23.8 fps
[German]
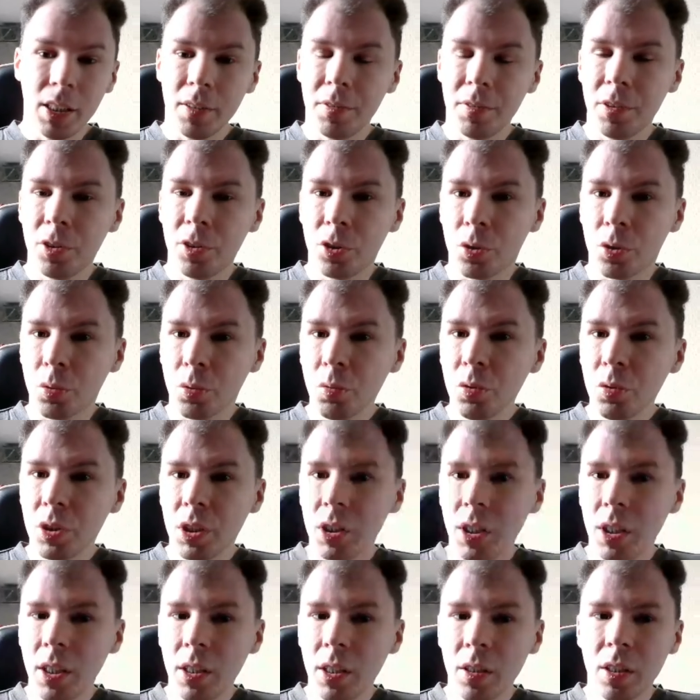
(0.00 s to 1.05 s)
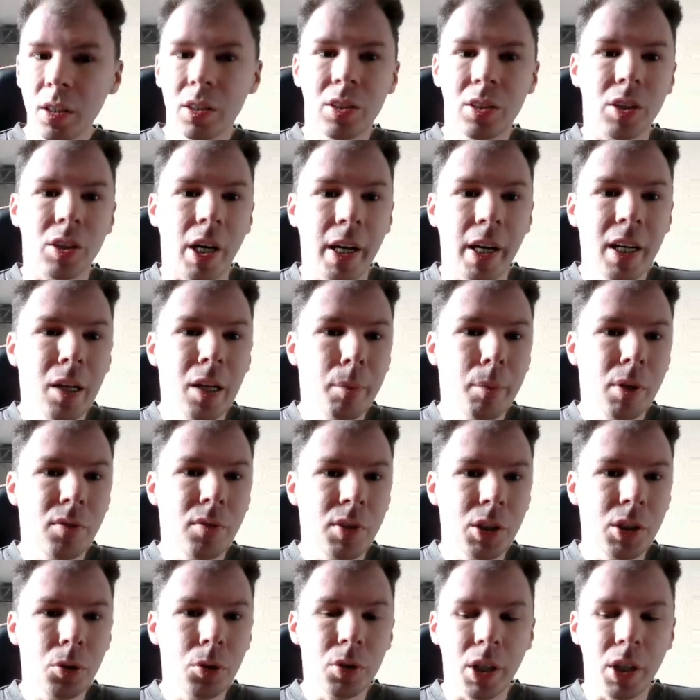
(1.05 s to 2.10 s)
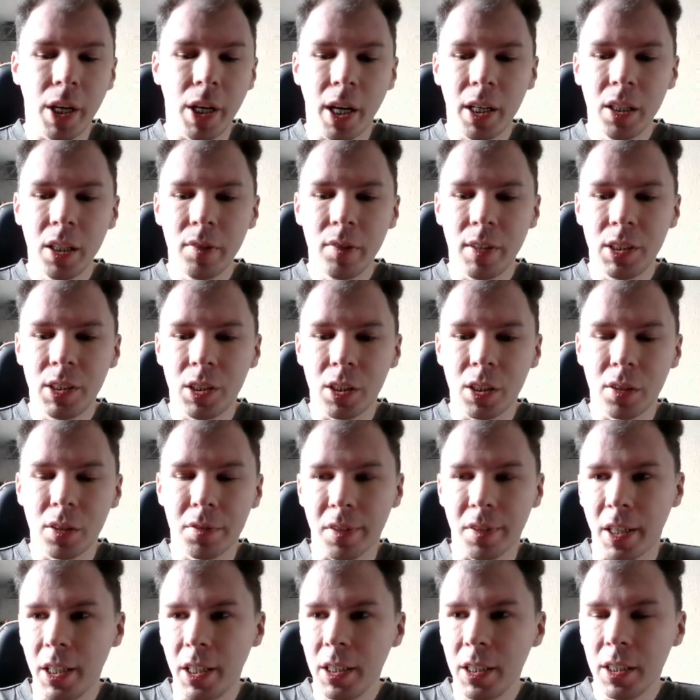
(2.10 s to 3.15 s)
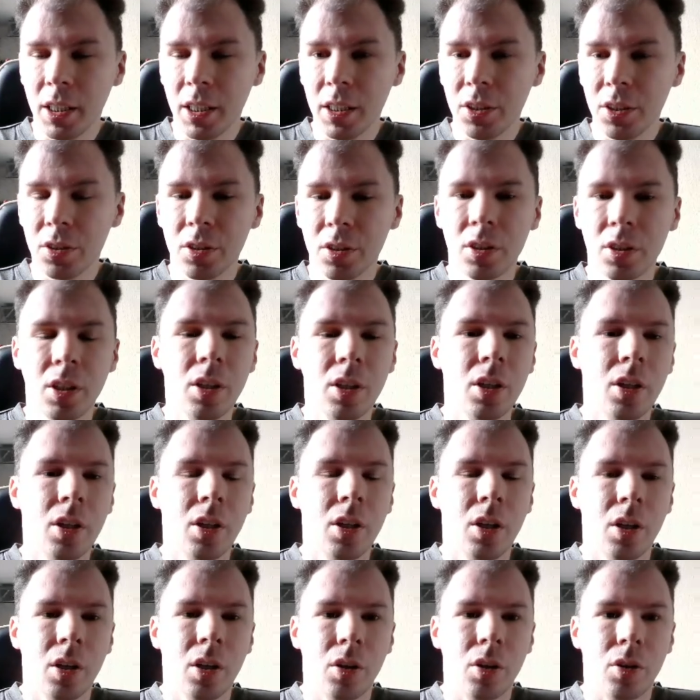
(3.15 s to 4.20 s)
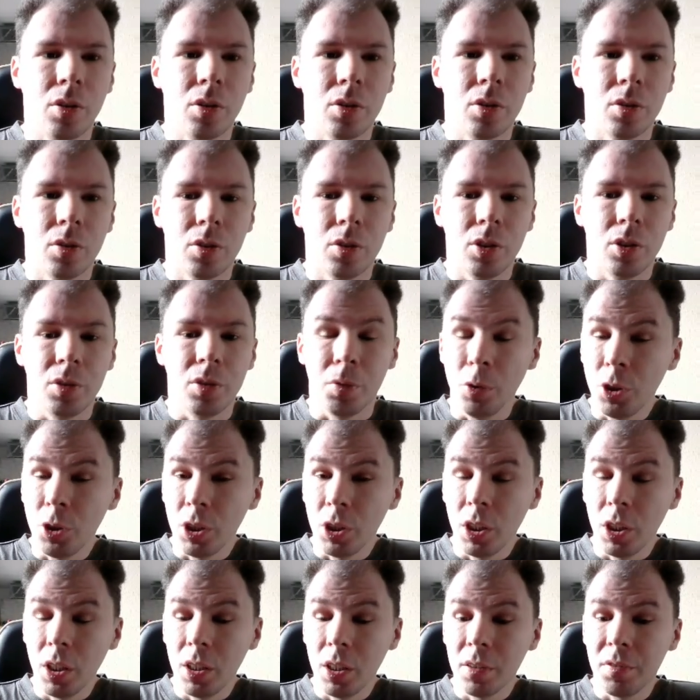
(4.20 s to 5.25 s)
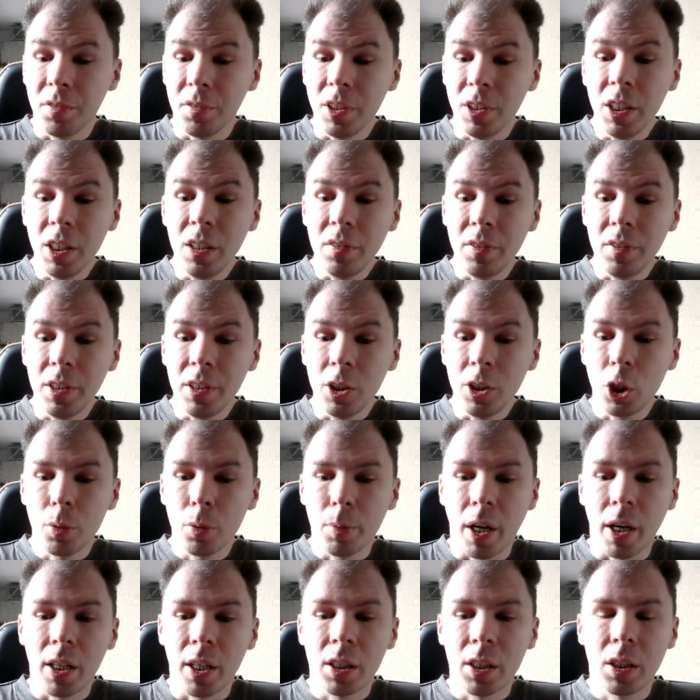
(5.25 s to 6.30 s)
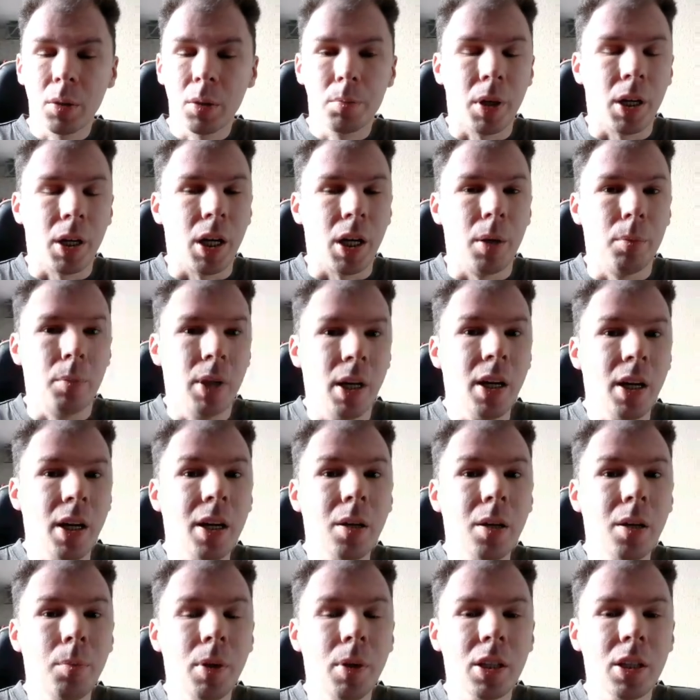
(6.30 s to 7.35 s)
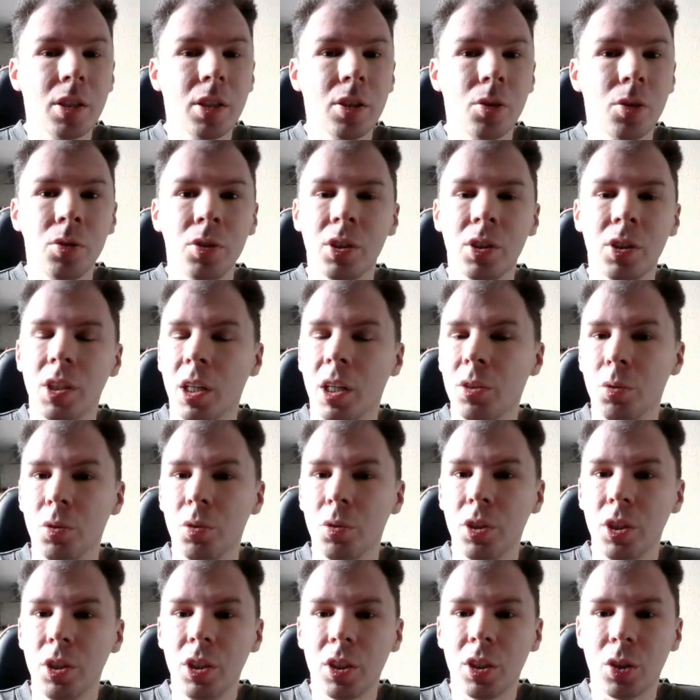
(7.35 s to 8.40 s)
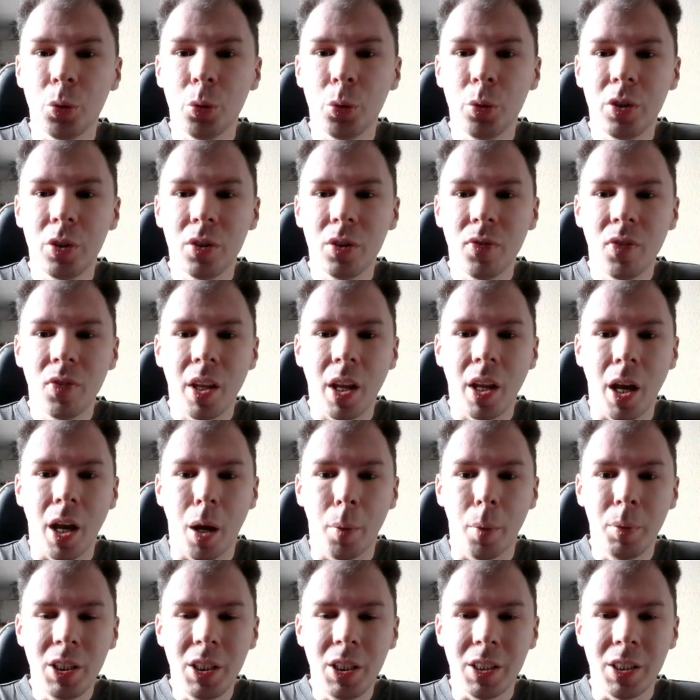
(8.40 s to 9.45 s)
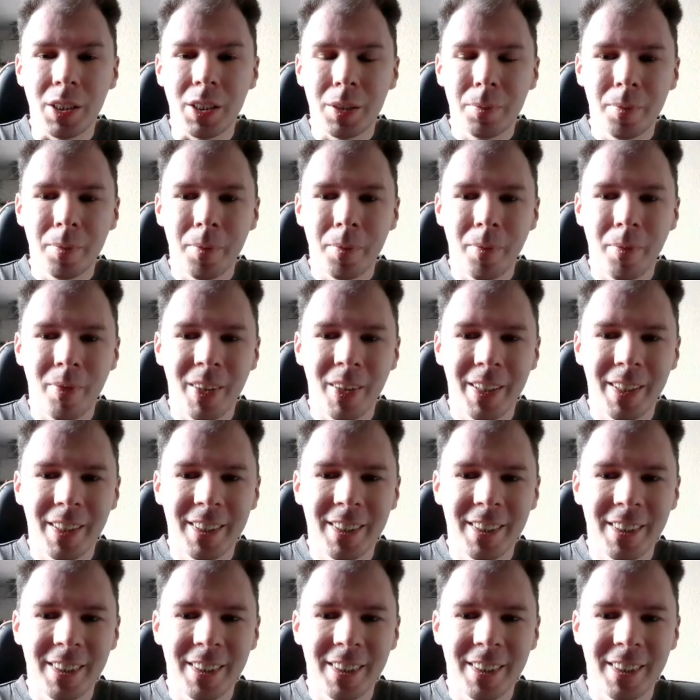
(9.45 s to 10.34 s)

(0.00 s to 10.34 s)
Danke dir fürs Zusehen, teile mein Video gerne, wenn es dir gefallen hat wünsche dir viel, viel Spaß beim Nachmachen und natürlich guten Appetit.